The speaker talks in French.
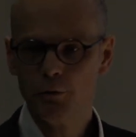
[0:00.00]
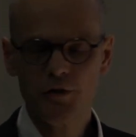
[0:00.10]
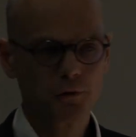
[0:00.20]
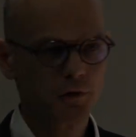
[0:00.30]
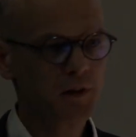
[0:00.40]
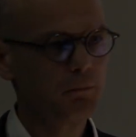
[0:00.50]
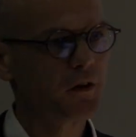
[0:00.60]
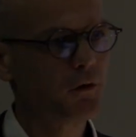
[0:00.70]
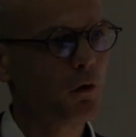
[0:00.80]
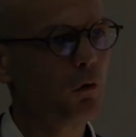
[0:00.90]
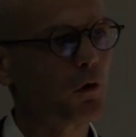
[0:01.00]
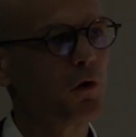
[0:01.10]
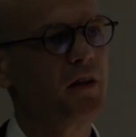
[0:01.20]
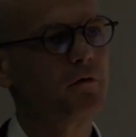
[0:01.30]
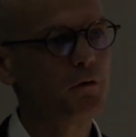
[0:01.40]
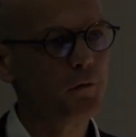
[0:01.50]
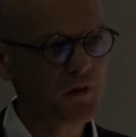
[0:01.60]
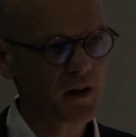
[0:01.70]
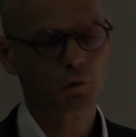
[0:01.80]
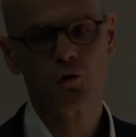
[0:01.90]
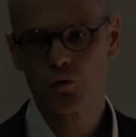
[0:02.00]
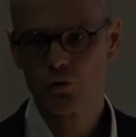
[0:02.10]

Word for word: où ils se sont dit, maintenant on connaît suffisamment de